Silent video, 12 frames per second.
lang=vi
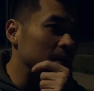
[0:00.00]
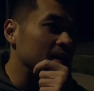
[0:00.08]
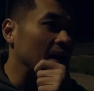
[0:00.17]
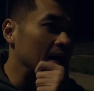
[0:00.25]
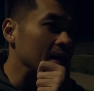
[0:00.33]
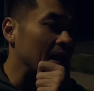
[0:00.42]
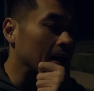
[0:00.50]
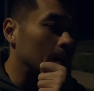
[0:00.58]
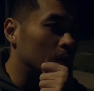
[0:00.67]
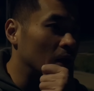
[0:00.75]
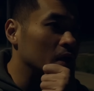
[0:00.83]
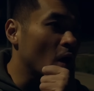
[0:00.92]
mình nghĩ là
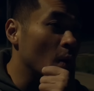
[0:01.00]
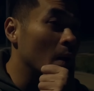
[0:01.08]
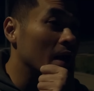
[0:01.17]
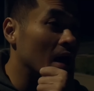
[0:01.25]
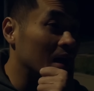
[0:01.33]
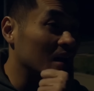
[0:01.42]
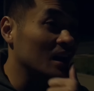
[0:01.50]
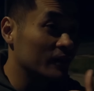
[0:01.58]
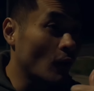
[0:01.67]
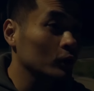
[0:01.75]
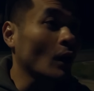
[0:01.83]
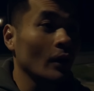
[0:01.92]
Bryan Kohberger là người
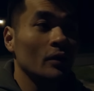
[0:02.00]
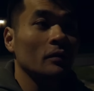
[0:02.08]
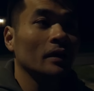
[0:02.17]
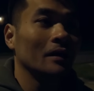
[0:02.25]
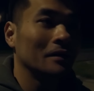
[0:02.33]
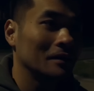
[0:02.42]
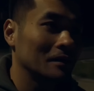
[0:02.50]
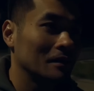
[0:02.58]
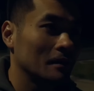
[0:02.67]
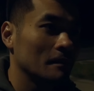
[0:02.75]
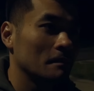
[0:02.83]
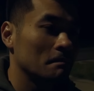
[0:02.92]
vô tội luôn.
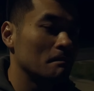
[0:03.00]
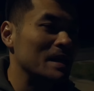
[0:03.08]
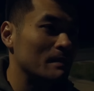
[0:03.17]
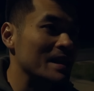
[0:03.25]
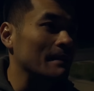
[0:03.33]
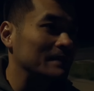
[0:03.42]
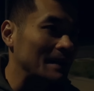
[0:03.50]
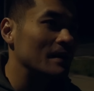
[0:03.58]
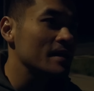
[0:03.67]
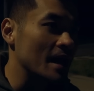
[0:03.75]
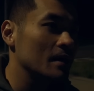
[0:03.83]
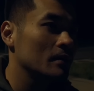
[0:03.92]
Mình nhập tâm
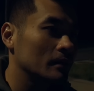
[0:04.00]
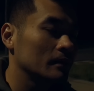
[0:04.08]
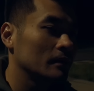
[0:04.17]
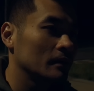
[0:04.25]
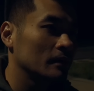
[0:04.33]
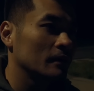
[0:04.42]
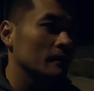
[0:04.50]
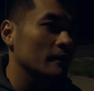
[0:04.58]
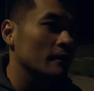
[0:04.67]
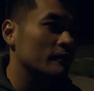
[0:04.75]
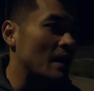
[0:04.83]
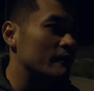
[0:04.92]
đến vậy luôn.
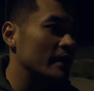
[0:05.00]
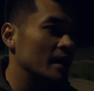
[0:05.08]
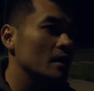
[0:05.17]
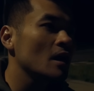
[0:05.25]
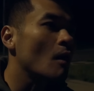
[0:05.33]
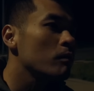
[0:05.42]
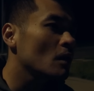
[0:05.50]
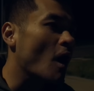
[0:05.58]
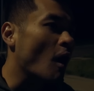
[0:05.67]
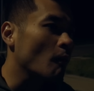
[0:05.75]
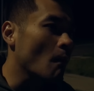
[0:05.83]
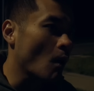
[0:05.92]
Và vì không
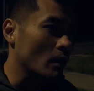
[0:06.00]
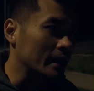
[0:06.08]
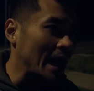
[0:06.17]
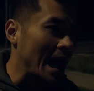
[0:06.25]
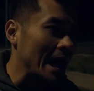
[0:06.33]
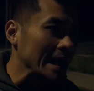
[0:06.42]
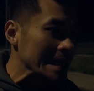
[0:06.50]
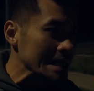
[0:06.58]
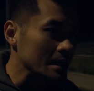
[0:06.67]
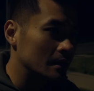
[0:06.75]
còn một cái